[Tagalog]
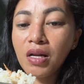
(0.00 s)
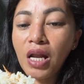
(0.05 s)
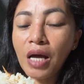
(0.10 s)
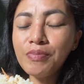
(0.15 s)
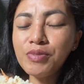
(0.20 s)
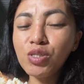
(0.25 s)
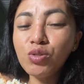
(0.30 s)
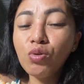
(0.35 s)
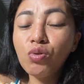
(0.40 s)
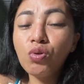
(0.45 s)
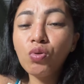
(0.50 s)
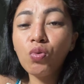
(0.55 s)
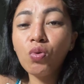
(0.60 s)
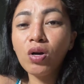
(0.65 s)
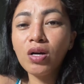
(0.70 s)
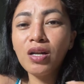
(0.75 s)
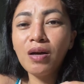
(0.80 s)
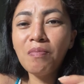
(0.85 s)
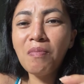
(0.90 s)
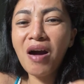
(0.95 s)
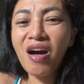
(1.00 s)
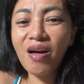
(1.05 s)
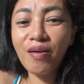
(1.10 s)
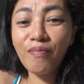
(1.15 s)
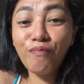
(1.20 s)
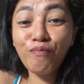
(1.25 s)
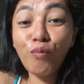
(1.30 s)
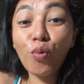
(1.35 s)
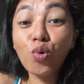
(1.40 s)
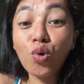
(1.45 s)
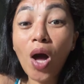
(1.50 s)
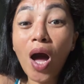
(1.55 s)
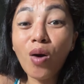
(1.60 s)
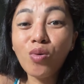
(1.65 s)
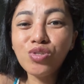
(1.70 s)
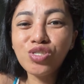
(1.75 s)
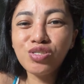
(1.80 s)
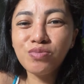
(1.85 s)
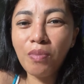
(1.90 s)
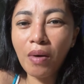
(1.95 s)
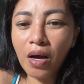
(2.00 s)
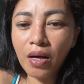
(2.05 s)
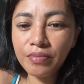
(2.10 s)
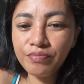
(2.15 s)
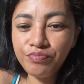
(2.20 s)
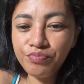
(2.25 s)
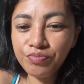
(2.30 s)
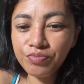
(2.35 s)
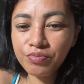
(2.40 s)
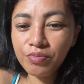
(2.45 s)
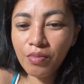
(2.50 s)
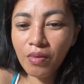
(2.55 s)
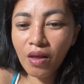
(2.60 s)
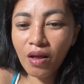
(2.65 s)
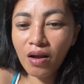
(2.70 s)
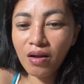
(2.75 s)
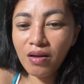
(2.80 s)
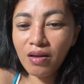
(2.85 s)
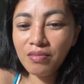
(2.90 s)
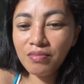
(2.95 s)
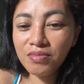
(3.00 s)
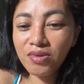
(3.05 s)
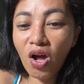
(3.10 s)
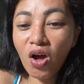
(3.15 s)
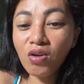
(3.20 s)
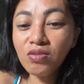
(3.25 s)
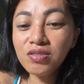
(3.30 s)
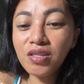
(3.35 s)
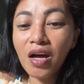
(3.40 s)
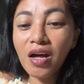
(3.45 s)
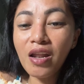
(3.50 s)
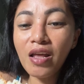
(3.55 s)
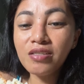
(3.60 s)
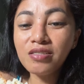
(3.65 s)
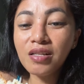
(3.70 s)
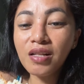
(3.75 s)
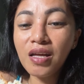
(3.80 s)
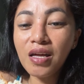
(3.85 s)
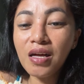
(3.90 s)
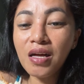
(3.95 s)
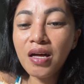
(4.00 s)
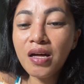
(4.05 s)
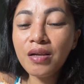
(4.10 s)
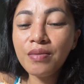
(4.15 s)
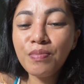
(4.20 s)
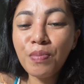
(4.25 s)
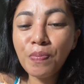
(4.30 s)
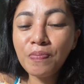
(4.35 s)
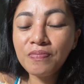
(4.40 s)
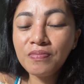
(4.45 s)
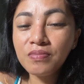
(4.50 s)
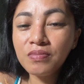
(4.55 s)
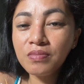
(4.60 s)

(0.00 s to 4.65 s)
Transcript: mag-live siguro ko ka ng mga 4 hours ba. Ngayon ta, Leslie!